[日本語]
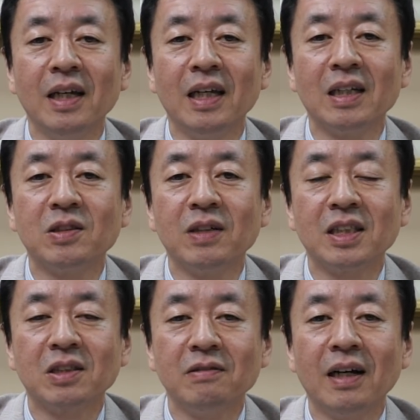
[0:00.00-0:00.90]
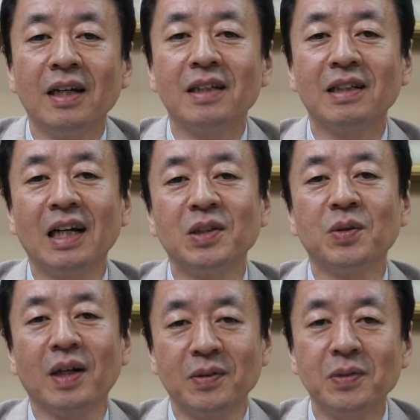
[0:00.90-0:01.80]
詳しくは概
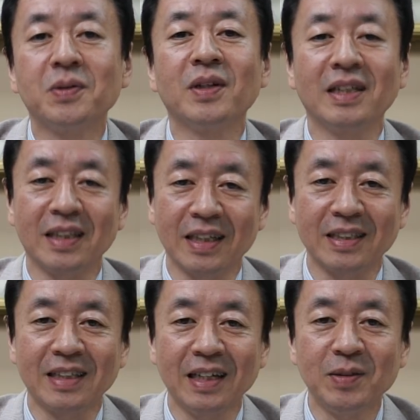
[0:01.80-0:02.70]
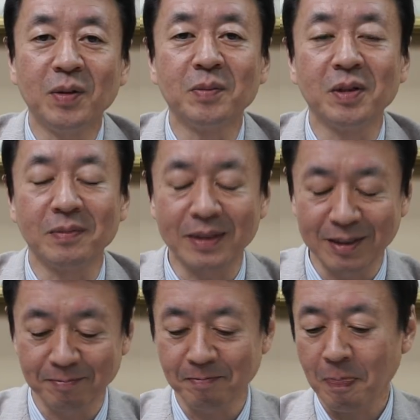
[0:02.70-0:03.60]
要欄をご覧いただきたいと思います。